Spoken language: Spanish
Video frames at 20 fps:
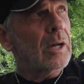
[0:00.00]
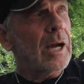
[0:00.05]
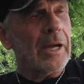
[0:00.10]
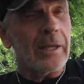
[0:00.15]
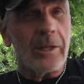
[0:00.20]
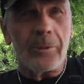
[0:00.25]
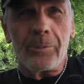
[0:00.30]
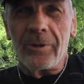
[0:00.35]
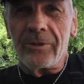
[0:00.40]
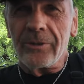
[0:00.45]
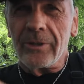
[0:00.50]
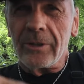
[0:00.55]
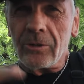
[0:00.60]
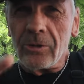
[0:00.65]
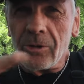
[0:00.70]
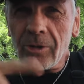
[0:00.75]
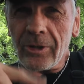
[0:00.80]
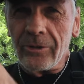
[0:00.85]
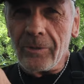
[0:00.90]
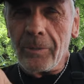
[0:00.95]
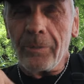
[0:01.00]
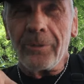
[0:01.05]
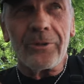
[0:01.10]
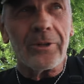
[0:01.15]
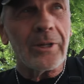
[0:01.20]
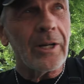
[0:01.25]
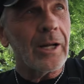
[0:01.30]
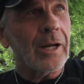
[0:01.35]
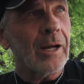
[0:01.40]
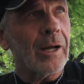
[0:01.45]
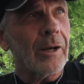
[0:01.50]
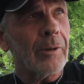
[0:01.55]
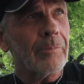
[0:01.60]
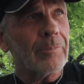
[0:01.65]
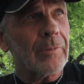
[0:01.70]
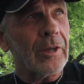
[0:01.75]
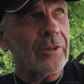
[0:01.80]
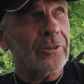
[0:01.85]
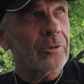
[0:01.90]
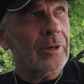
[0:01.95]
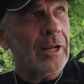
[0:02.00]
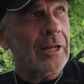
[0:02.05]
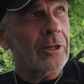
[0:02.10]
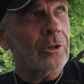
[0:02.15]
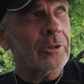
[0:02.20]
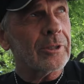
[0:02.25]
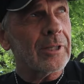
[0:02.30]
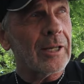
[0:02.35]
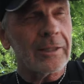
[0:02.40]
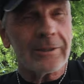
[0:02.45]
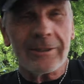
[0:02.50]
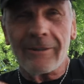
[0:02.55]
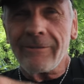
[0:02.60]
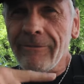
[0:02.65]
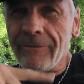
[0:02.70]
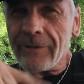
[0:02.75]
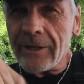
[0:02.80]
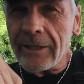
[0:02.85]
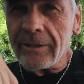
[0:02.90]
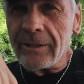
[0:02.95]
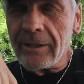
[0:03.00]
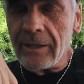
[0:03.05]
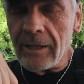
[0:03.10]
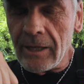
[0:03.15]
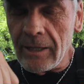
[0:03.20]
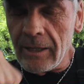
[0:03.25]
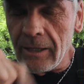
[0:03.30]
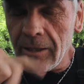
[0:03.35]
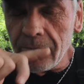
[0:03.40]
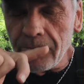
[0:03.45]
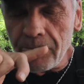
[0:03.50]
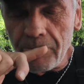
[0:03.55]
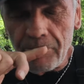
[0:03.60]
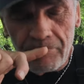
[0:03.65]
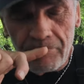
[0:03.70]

Ah, y después en todo caso vamos a ir a hacer una nota allá enfrente al,